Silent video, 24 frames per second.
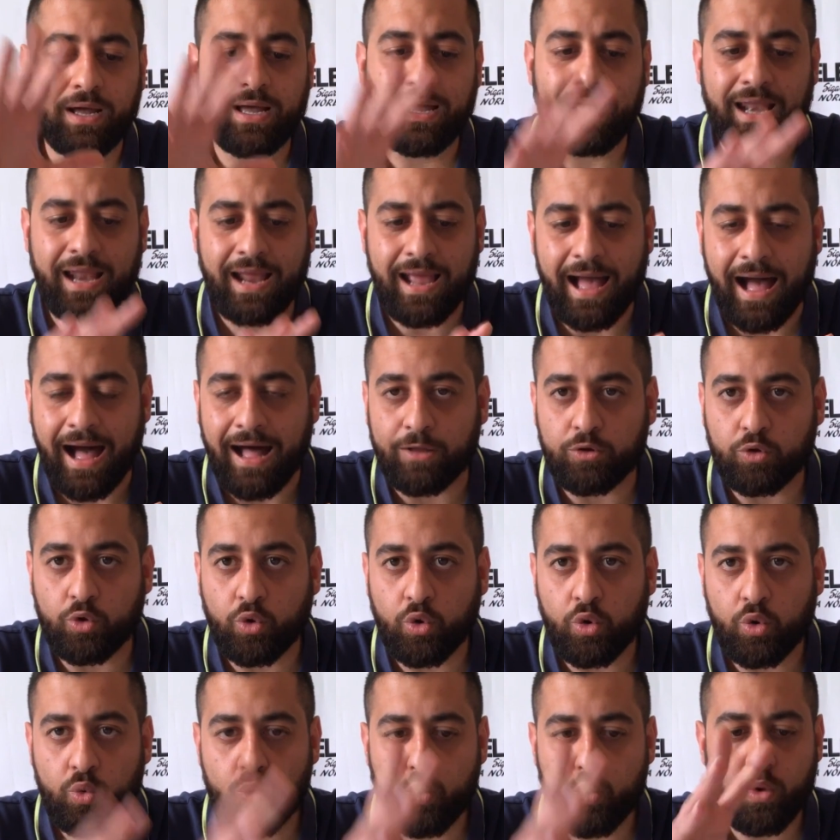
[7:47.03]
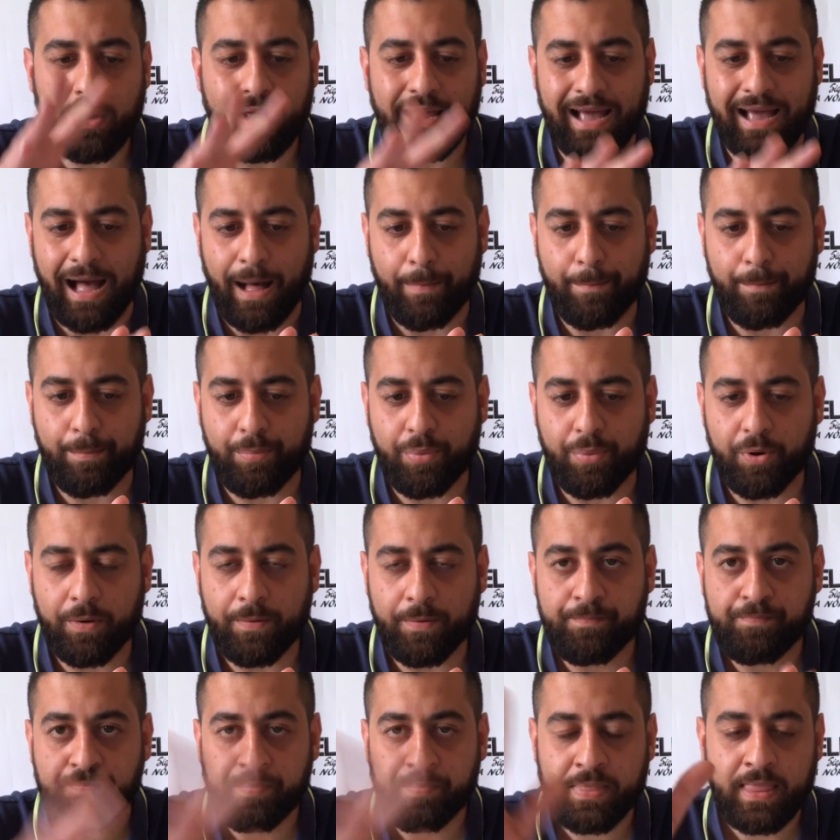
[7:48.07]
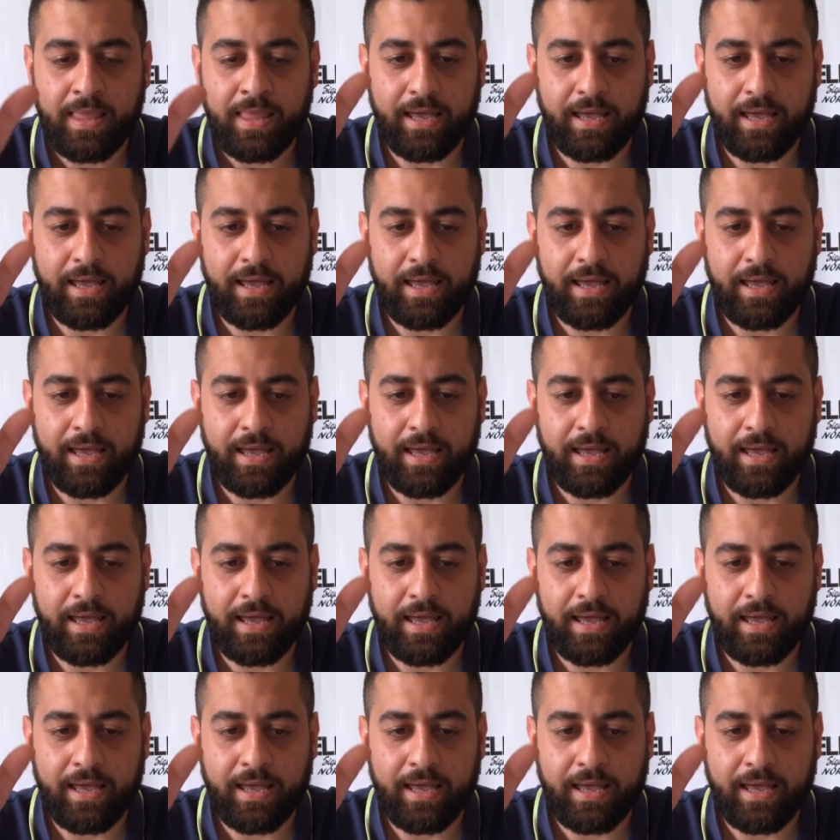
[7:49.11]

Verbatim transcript: ha creato un cap